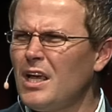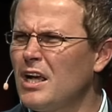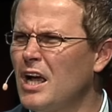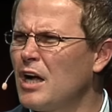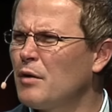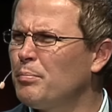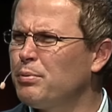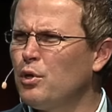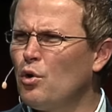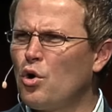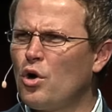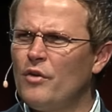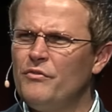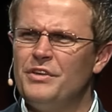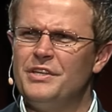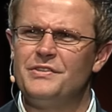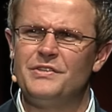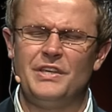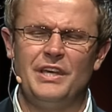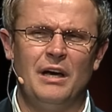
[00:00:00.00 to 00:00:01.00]
как плохо
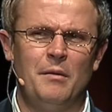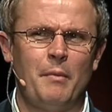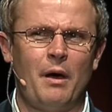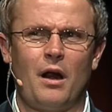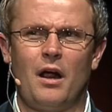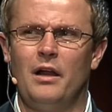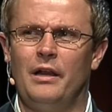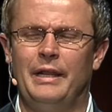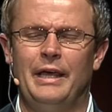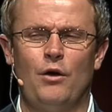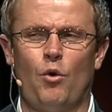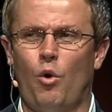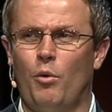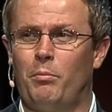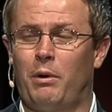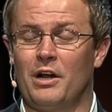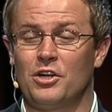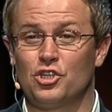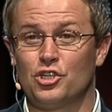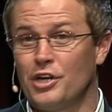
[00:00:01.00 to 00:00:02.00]
вести аморальный
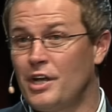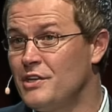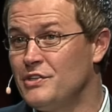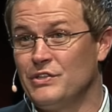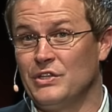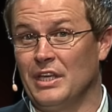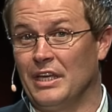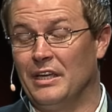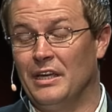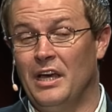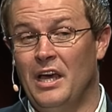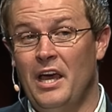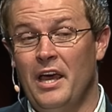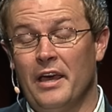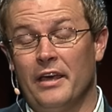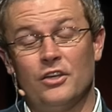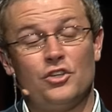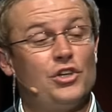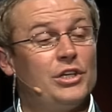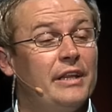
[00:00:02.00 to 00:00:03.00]
образ жизни.
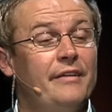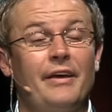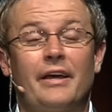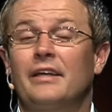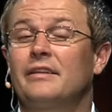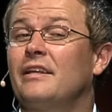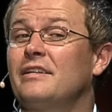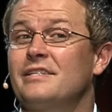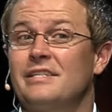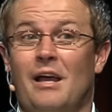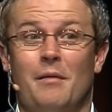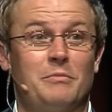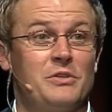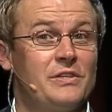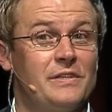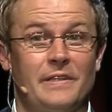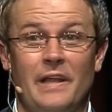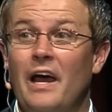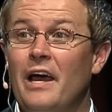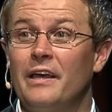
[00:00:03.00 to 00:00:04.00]
И человек это сам
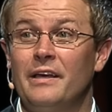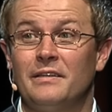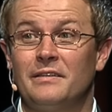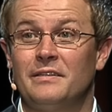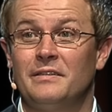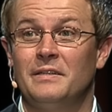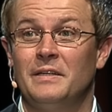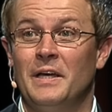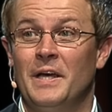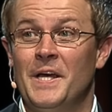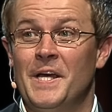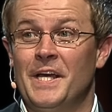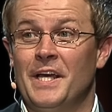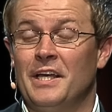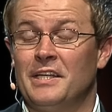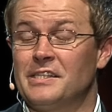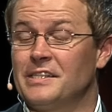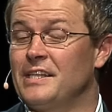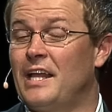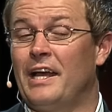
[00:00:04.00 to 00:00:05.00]
знает,
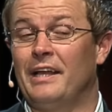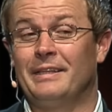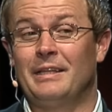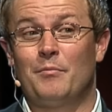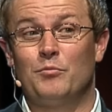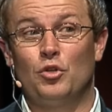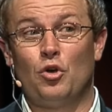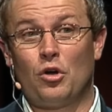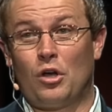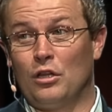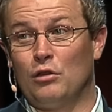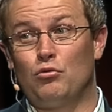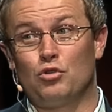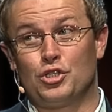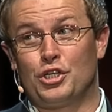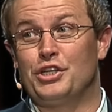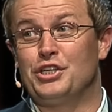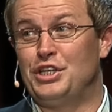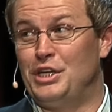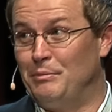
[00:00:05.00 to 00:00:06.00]
знает намного
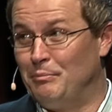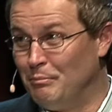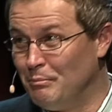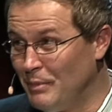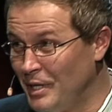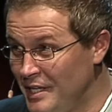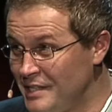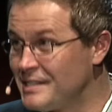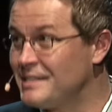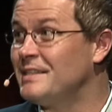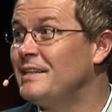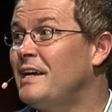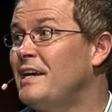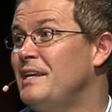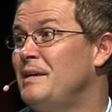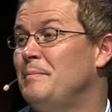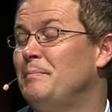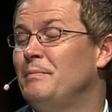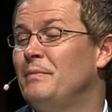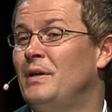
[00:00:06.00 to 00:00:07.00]
лучше, чем мы
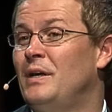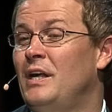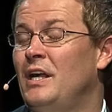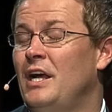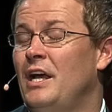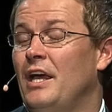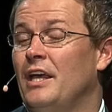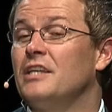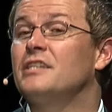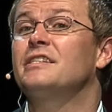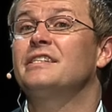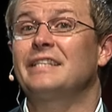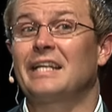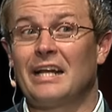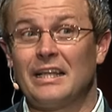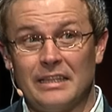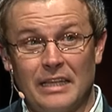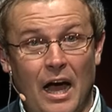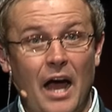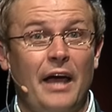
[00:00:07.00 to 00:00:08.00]
знаем – и
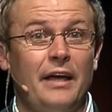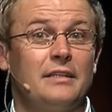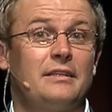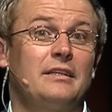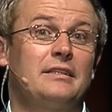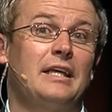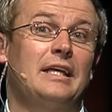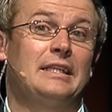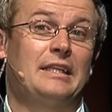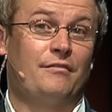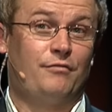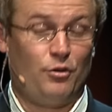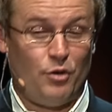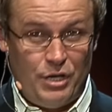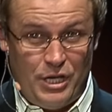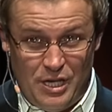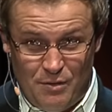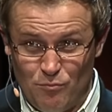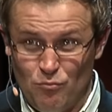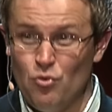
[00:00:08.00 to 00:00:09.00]
страдает от этого,
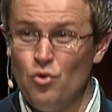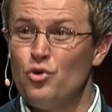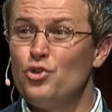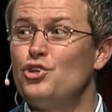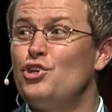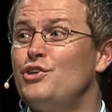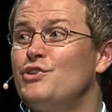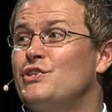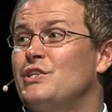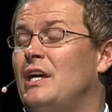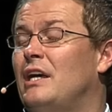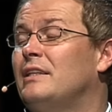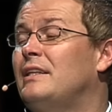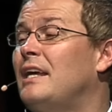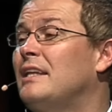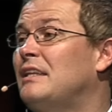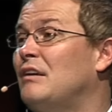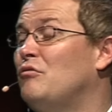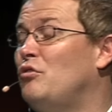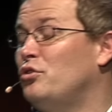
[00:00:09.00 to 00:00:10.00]
и мучается от
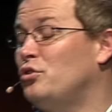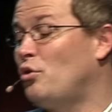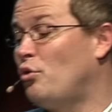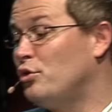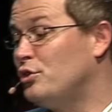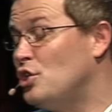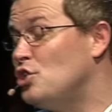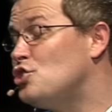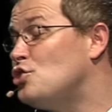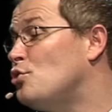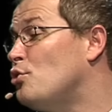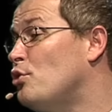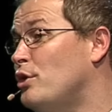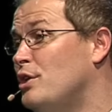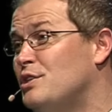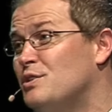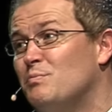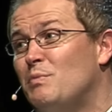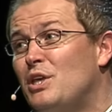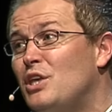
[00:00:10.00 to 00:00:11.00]
этого, но он ничего
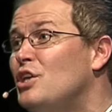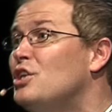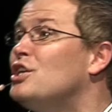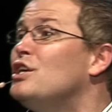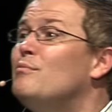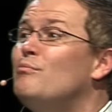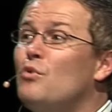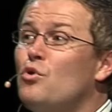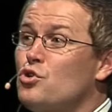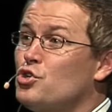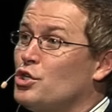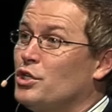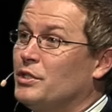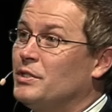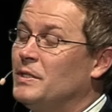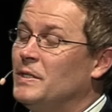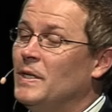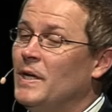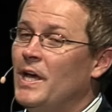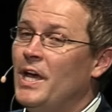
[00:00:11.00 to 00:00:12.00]
изменить не может –
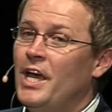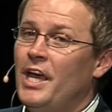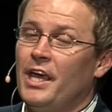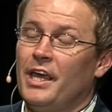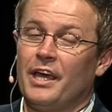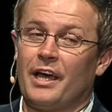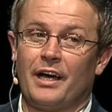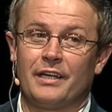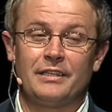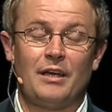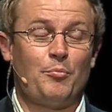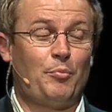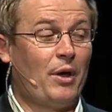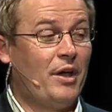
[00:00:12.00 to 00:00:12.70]
и когда